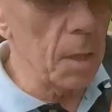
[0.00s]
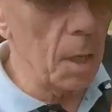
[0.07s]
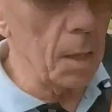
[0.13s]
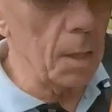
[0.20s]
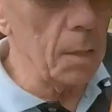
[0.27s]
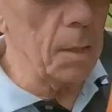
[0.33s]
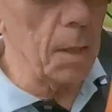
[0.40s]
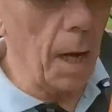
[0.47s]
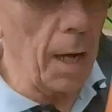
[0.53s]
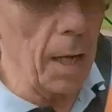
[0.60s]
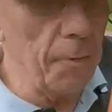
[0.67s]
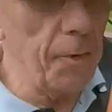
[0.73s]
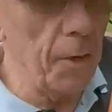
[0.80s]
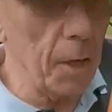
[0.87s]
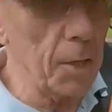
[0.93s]
hier in die
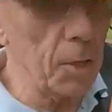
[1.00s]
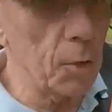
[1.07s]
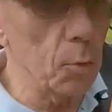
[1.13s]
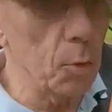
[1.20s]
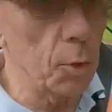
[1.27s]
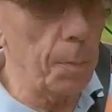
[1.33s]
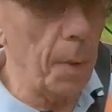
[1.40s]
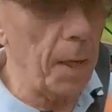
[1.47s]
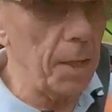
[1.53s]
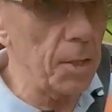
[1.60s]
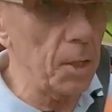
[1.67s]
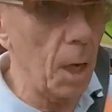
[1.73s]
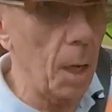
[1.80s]
Eifel Richtung Speicher,